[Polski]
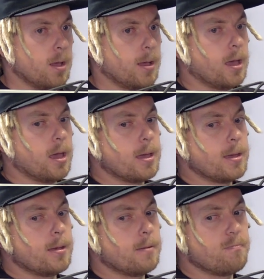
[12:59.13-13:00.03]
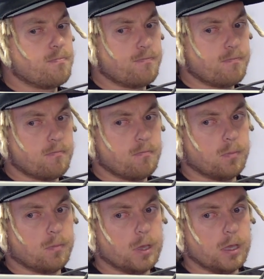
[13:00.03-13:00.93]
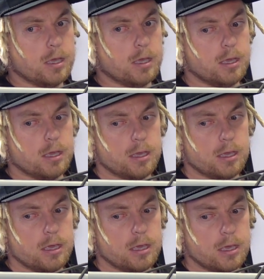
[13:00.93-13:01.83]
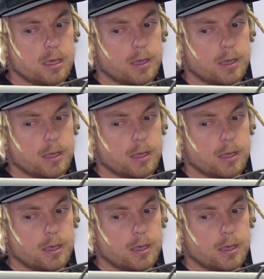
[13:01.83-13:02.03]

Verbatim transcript: E, I i, i